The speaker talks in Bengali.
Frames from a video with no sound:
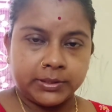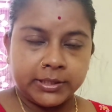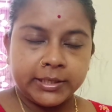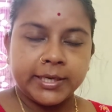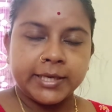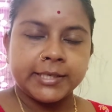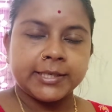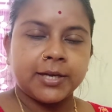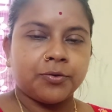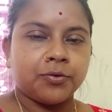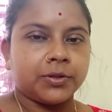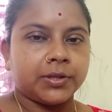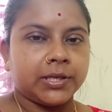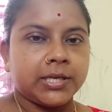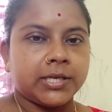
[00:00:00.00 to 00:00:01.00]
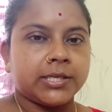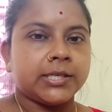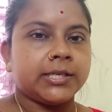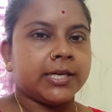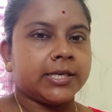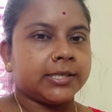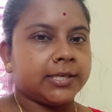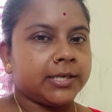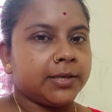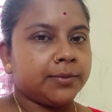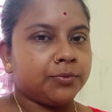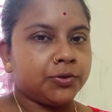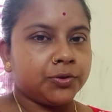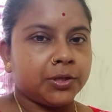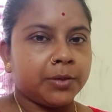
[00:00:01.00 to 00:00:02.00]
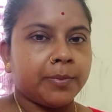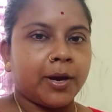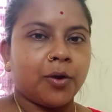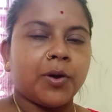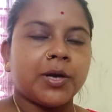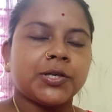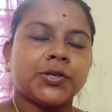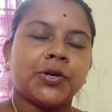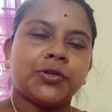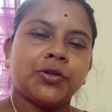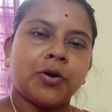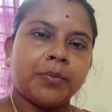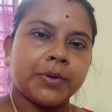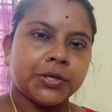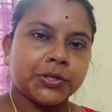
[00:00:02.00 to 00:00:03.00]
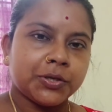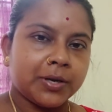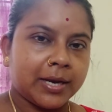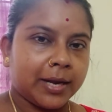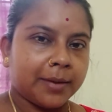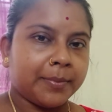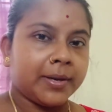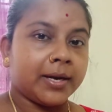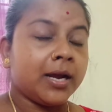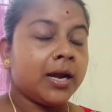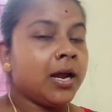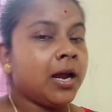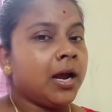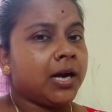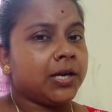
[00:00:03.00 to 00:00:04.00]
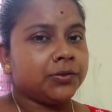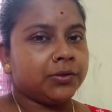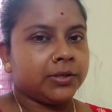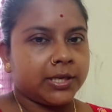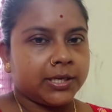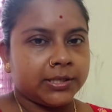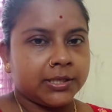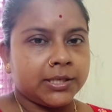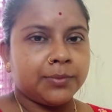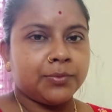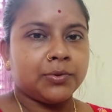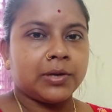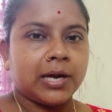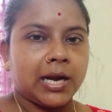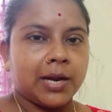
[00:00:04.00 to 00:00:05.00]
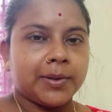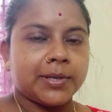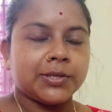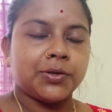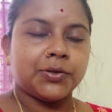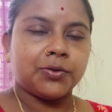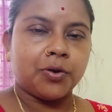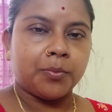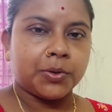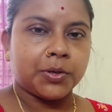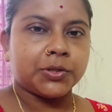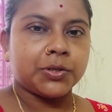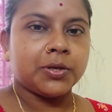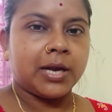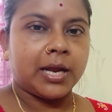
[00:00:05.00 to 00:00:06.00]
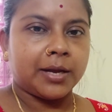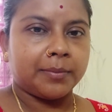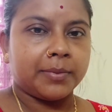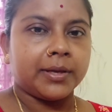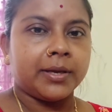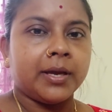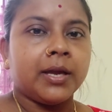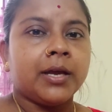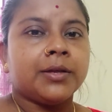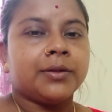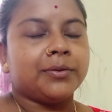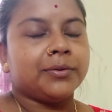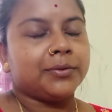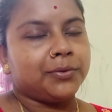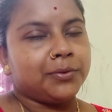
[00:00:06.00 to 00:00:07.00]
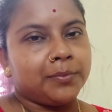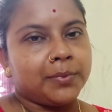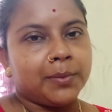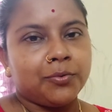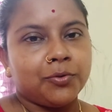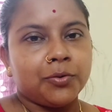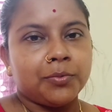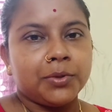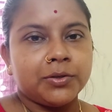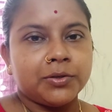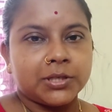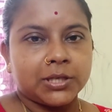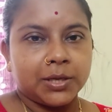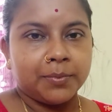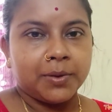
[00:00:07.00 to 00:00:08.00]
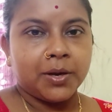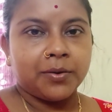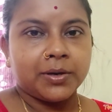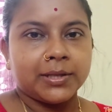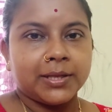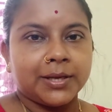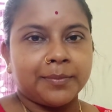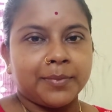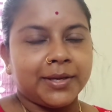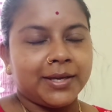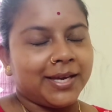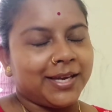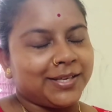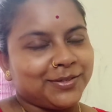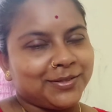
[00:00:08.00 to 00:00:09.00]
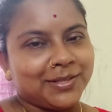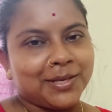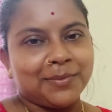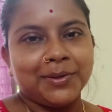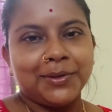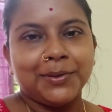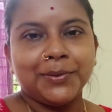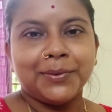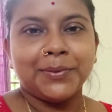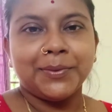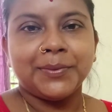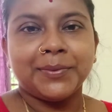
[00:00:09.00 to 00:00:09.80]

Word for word: যে টেস্টটা করতে যাচ্ছি টেস্টের রিপোর্ট যদি ভালো আসা হয়তো অপারেশন লাগবে না আর যদি টেস্টের রিপোর্ট খারাপ আসে হয়তো অপারেশন লাগবে তো তোমরা পুরো ভিডিও স্কিপ না করে দেখবে দ্য ভিডিও